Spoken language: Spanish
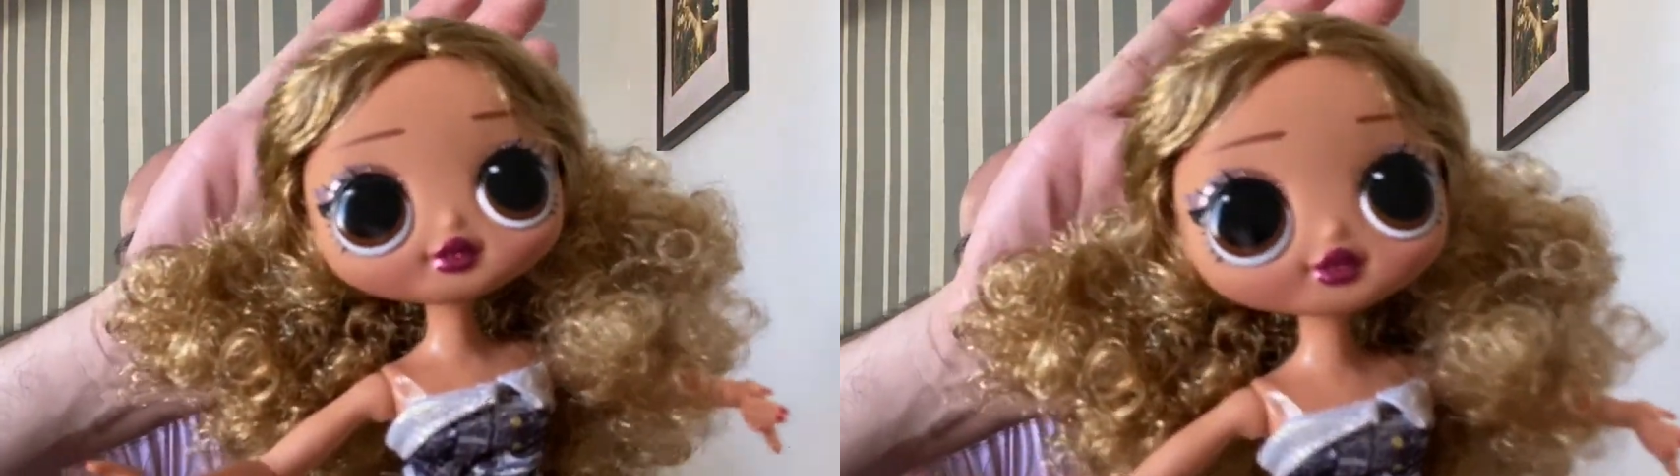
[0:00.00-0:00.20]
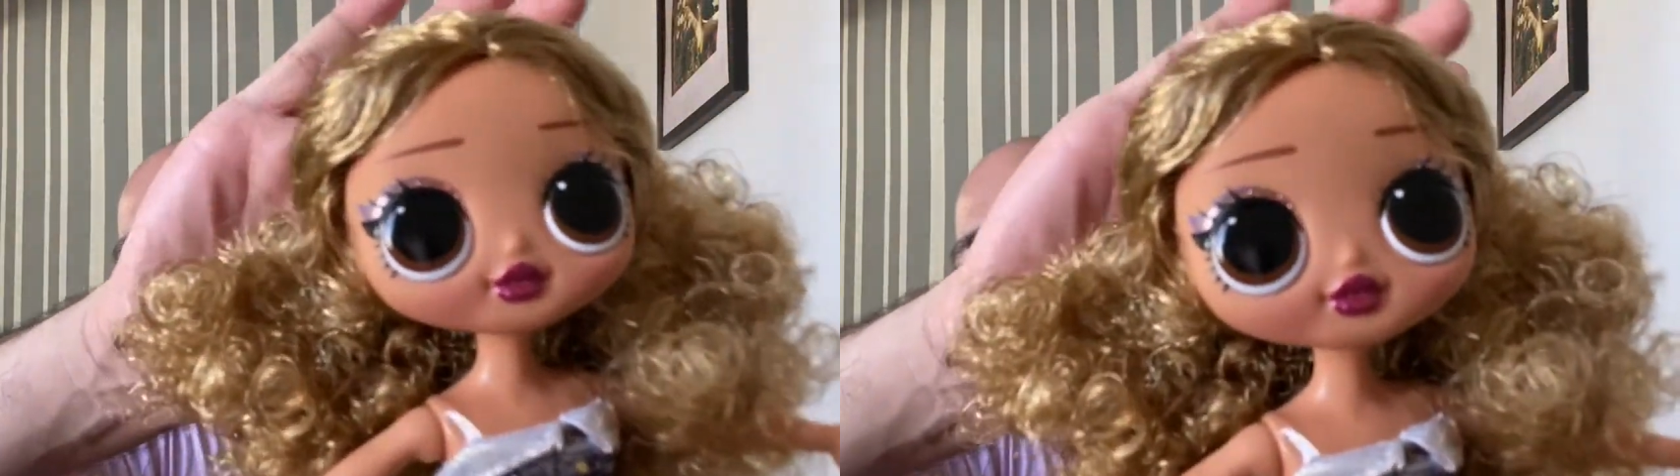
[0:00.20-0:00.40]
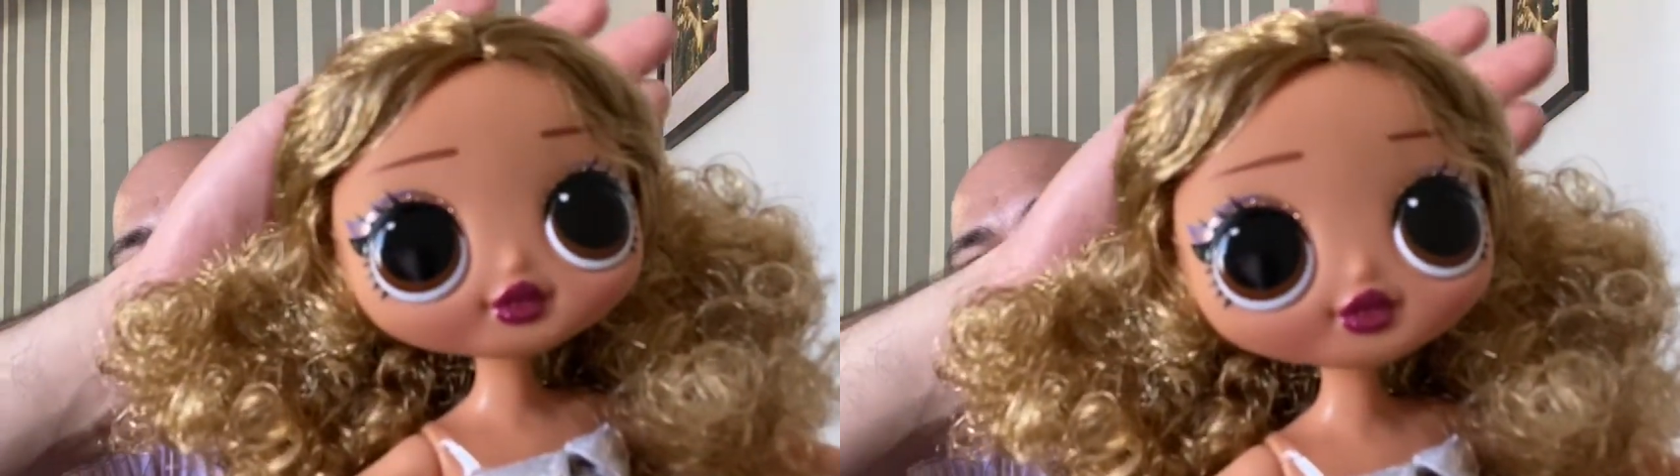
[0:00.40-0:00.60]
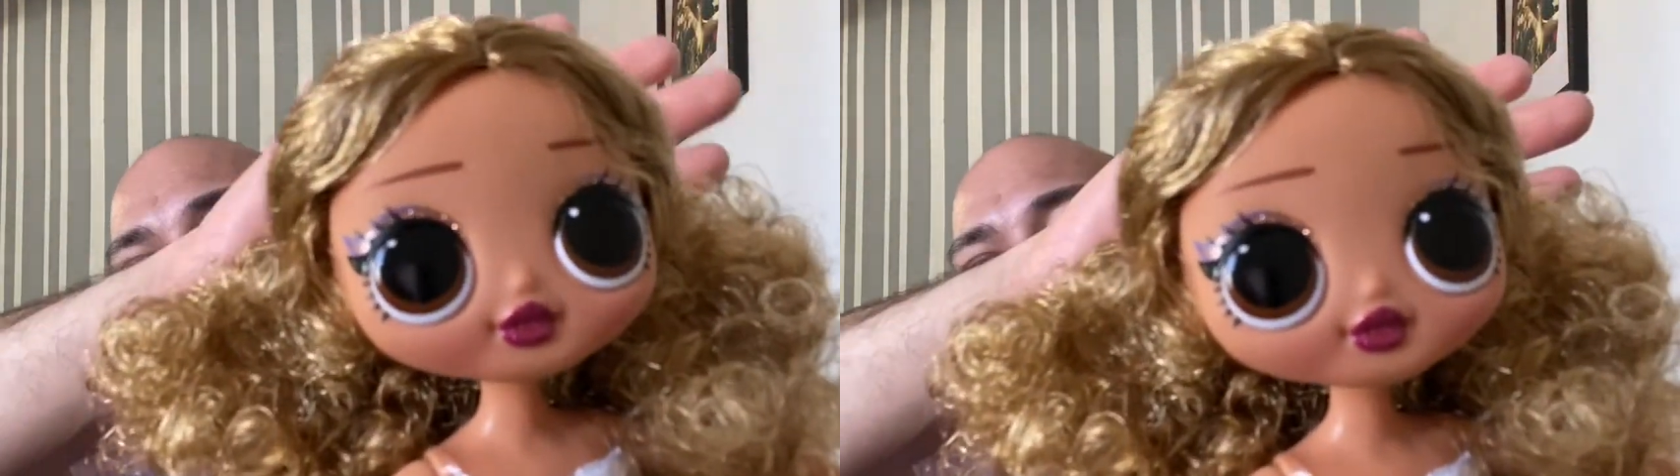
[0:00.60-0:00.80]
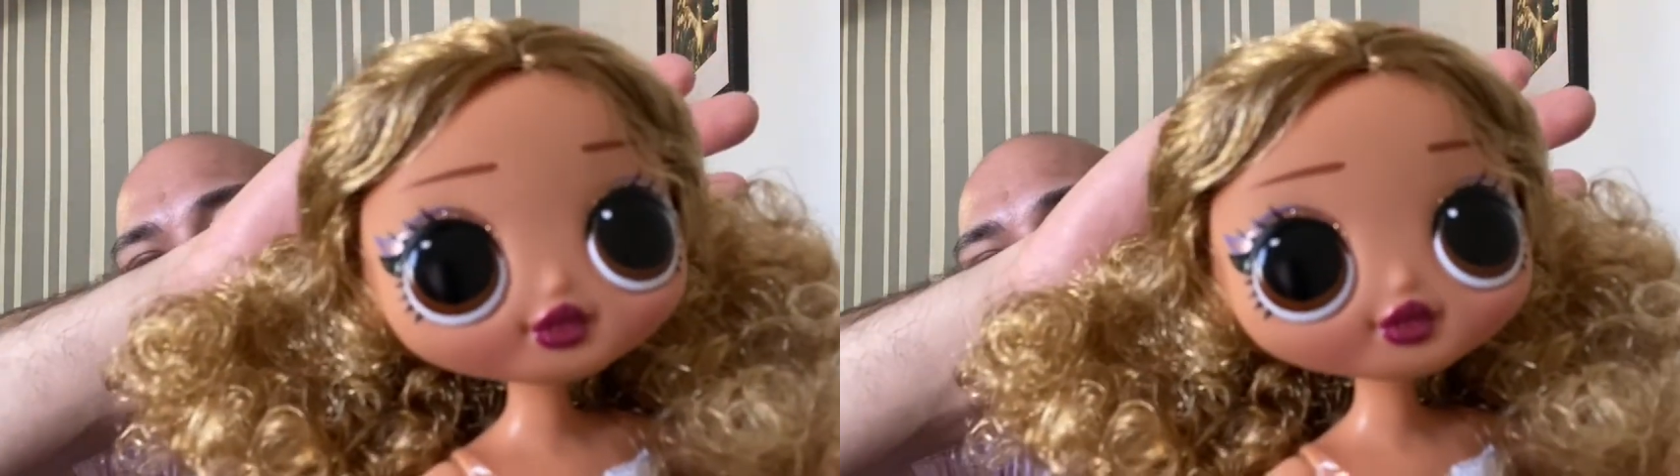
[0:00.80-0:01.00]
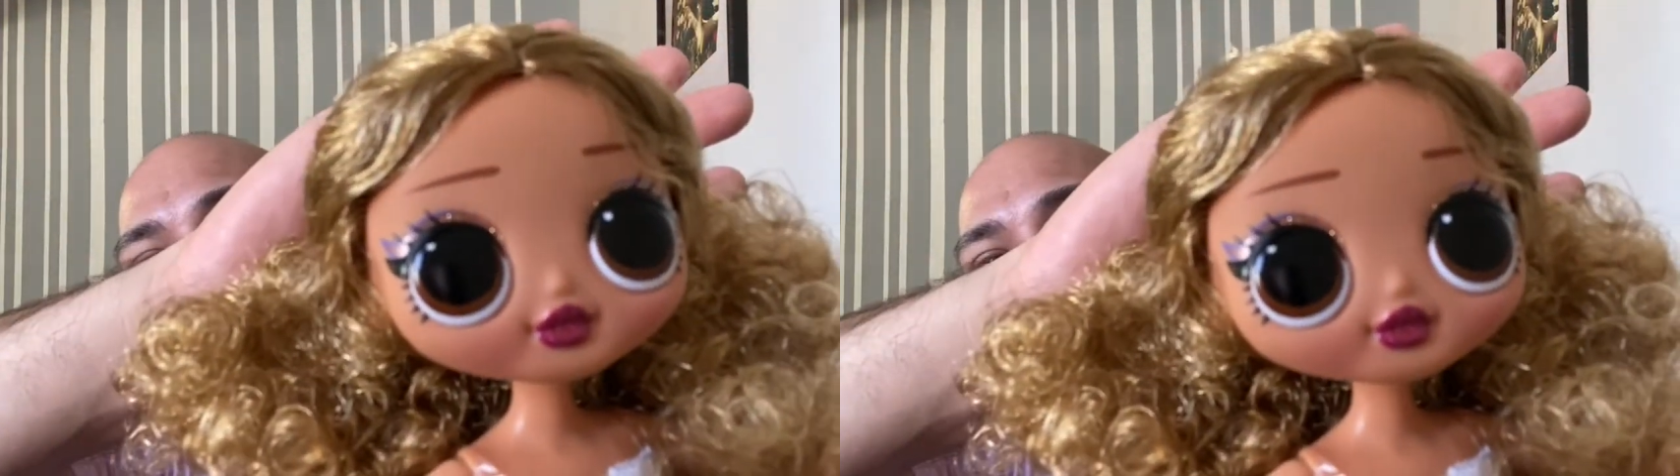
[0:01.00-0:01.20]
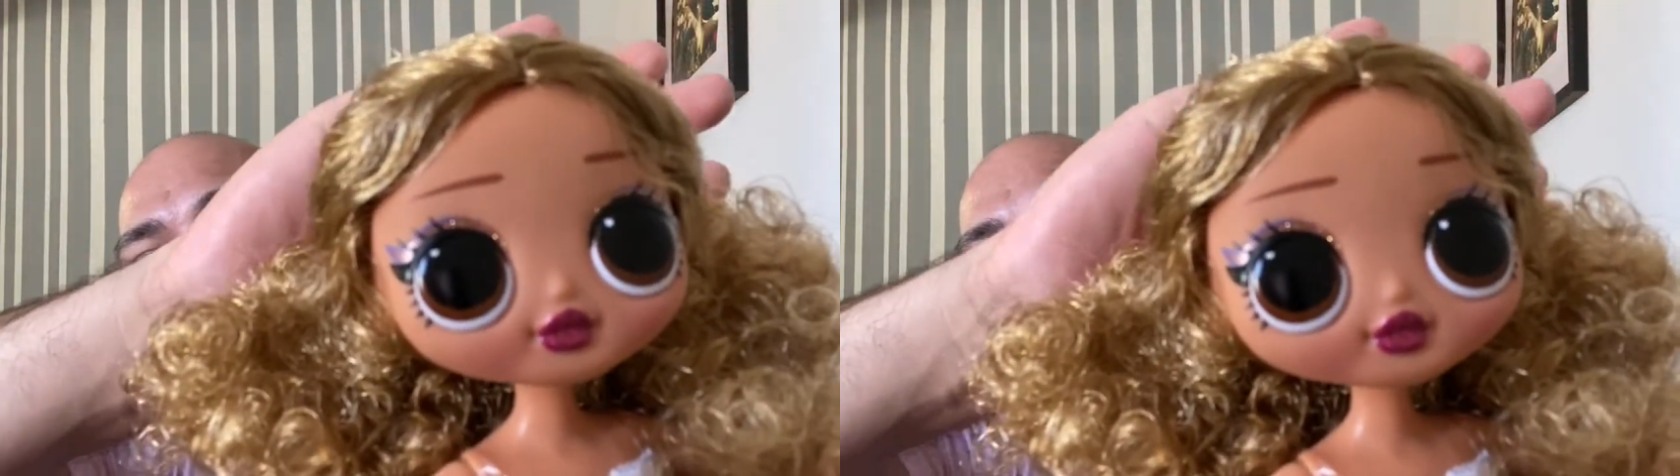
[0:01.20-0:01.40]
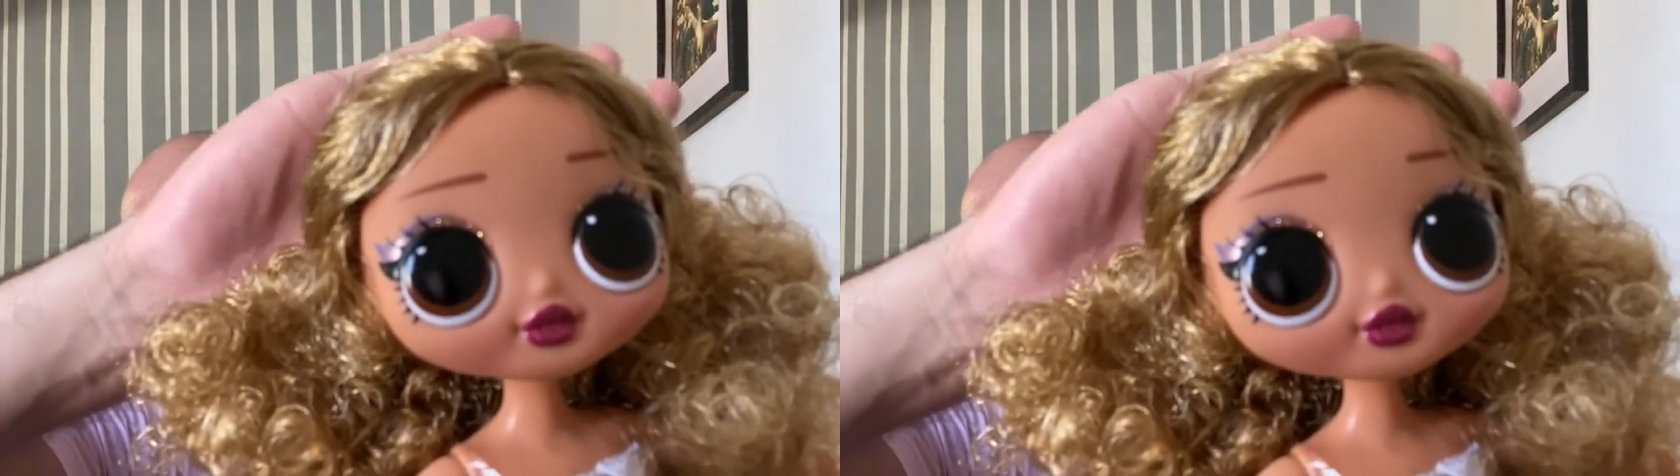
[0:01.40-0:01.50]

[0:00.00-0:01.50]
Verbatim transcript: la, cámara.